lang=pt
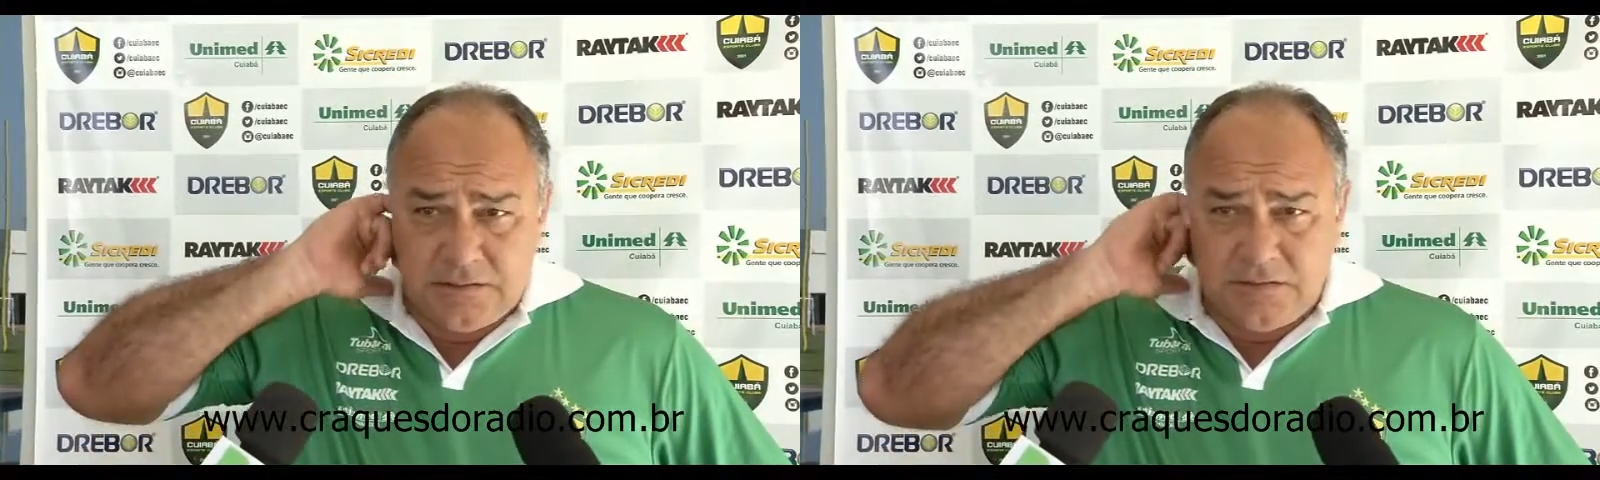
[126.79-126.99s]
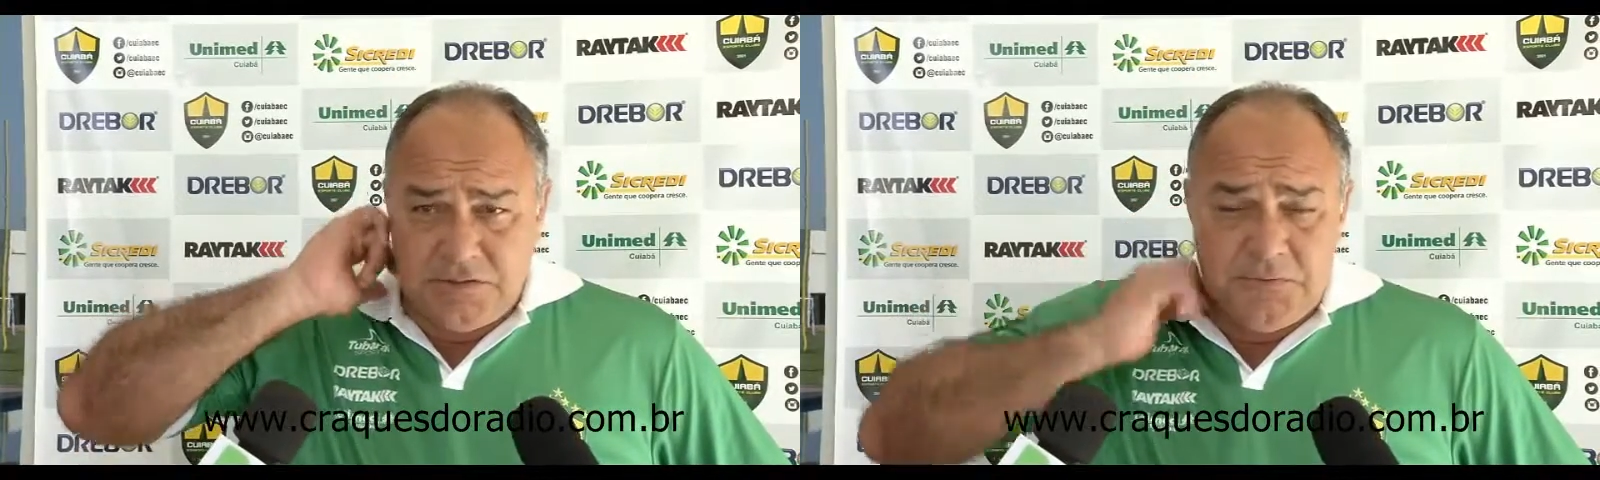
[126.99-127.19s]

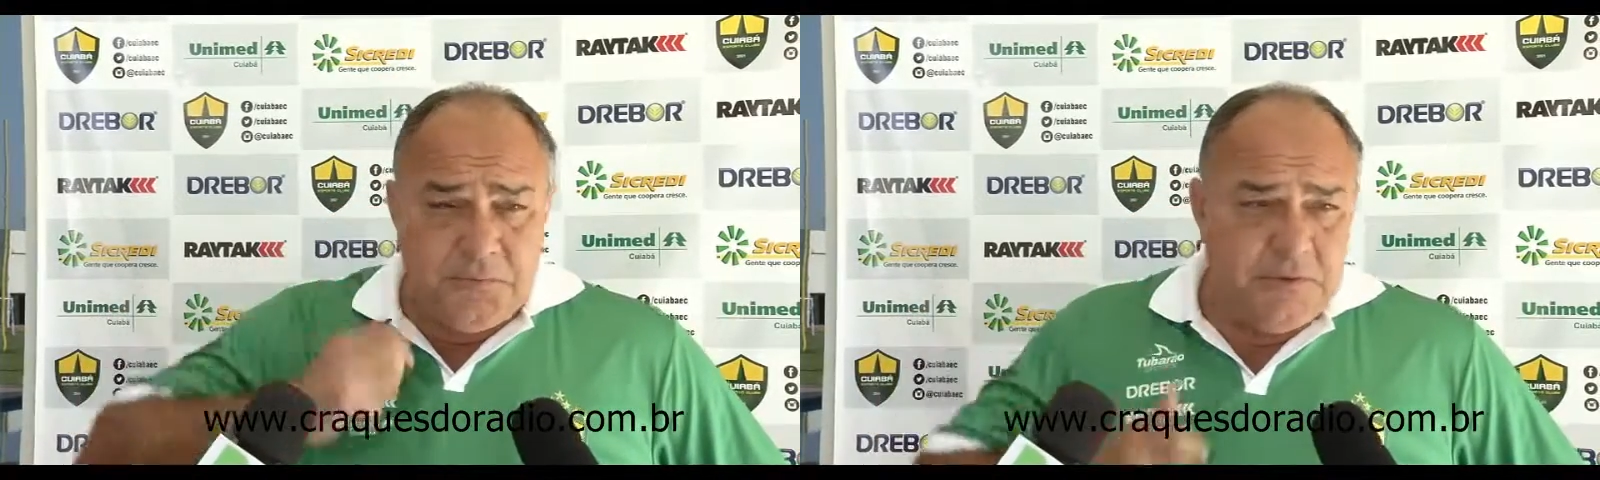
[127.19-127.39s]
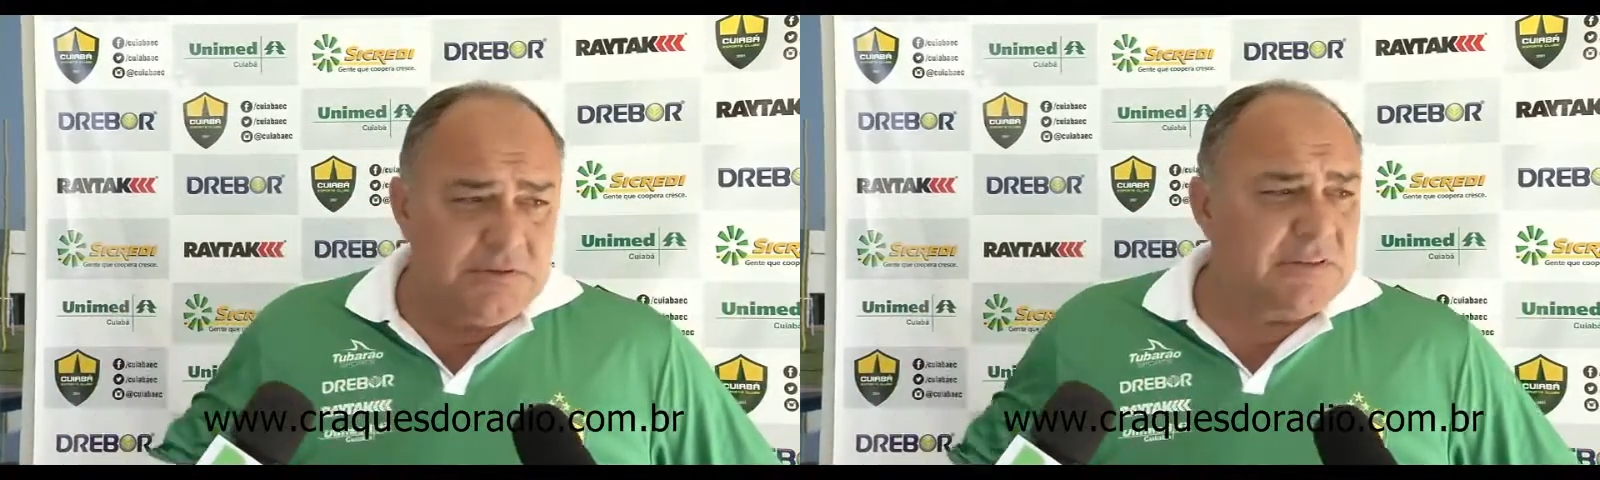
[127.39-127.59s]

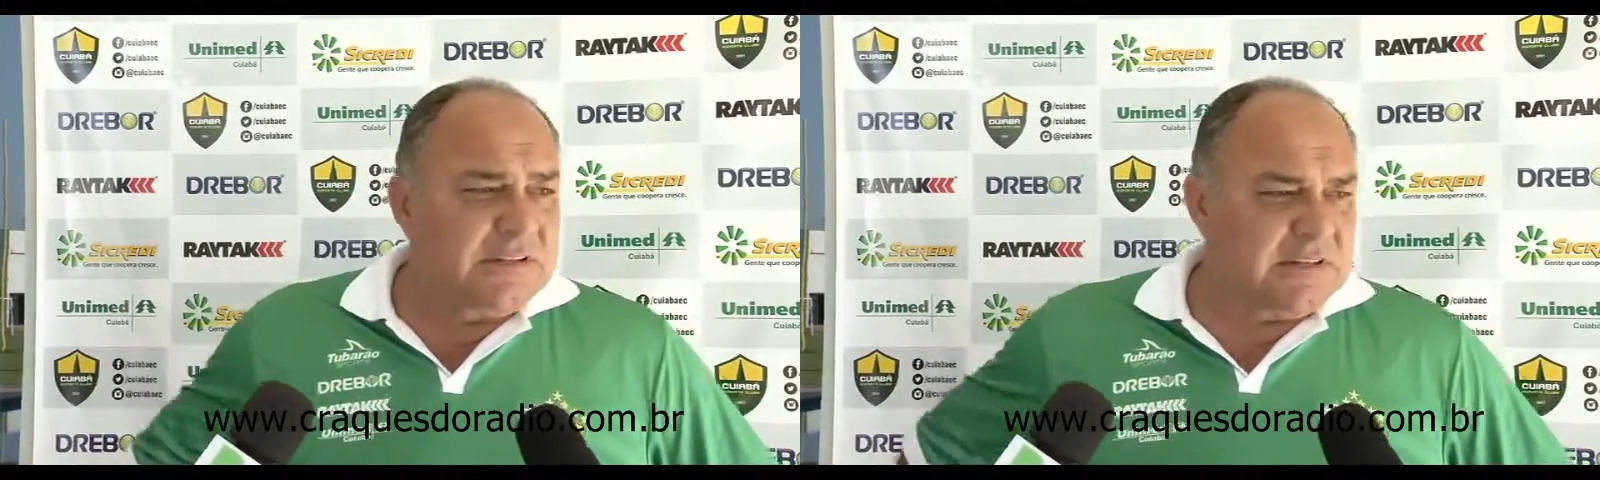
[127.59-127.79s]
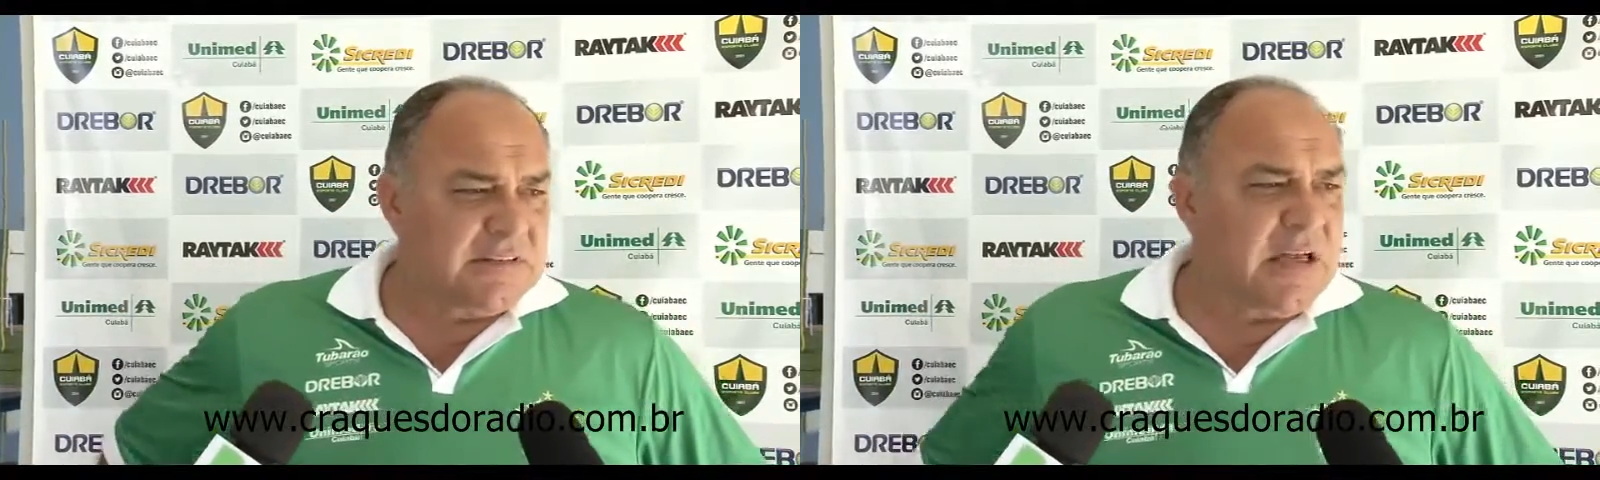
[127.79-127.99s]
Difícil a
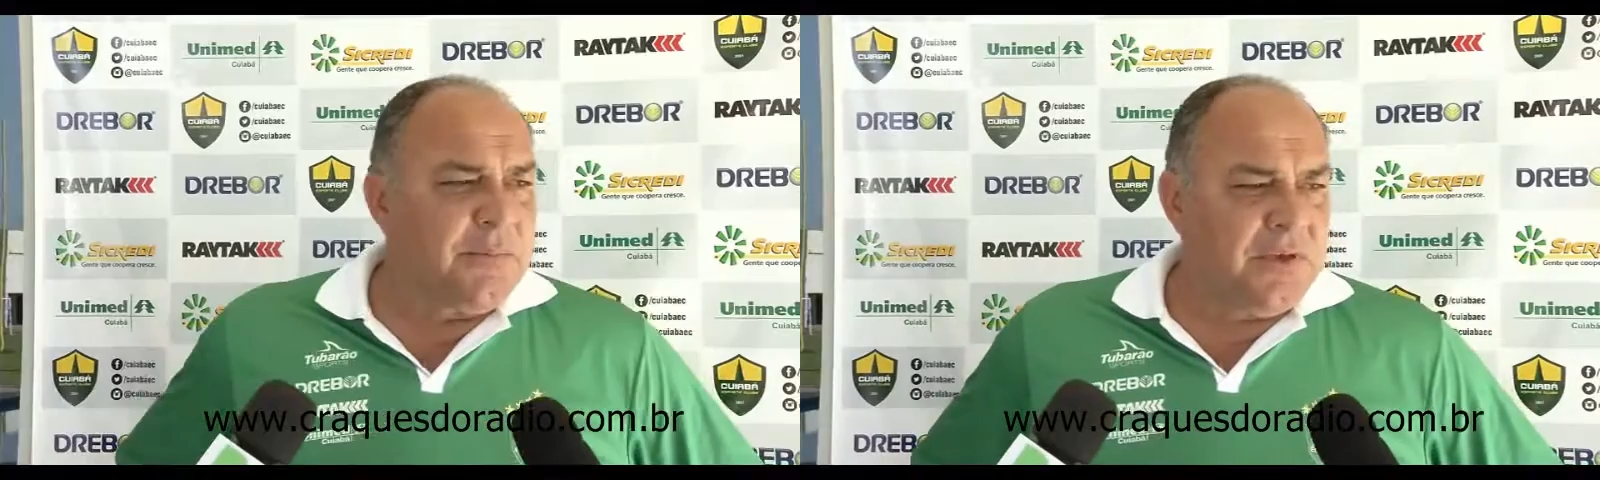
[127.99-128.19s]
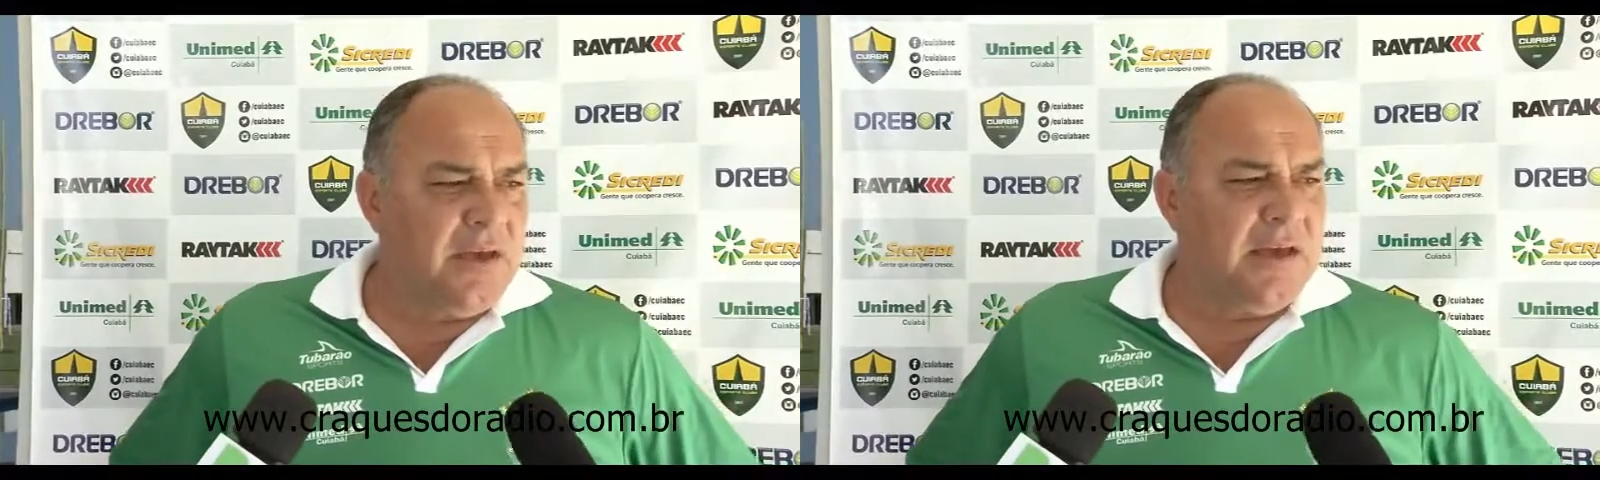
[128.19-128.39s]
gente sabe
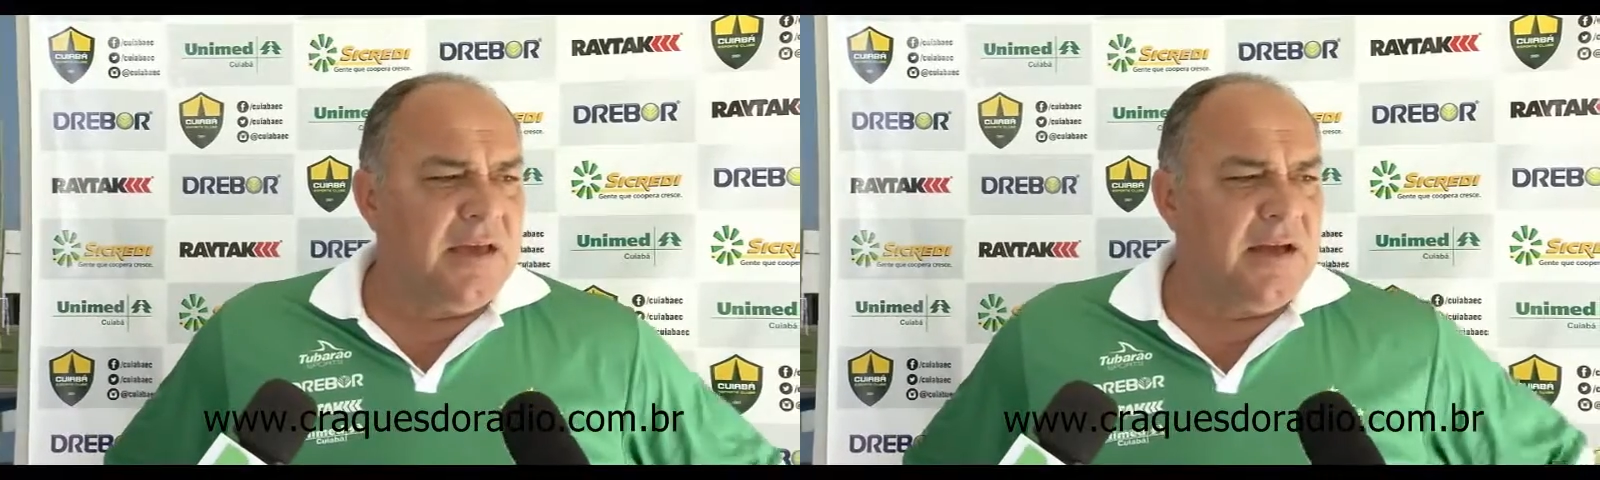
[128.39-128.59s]
que é,